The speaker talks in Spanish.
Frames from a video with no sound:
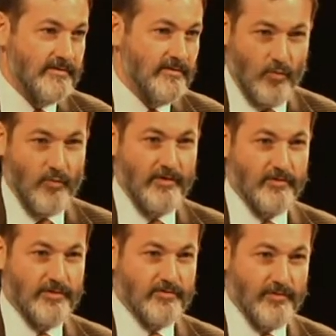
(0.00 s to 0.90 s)
lo cual
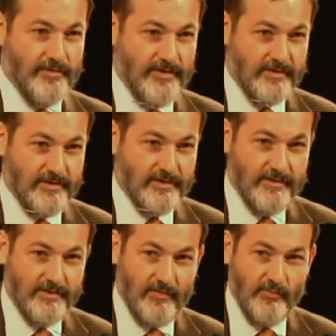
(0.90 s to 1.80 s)
nos desconcierta.
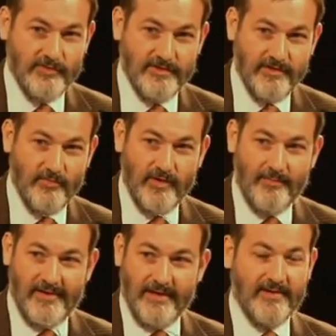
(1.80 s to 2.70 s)
¿Cómo es que tiene una
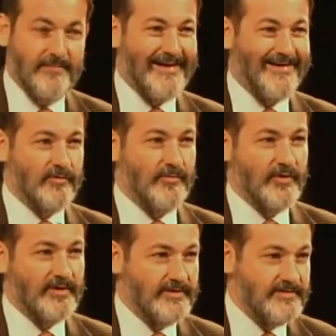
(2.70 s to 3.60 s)
palabra
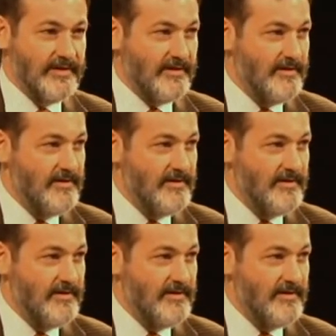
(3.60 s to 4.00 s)
malayo-polinesia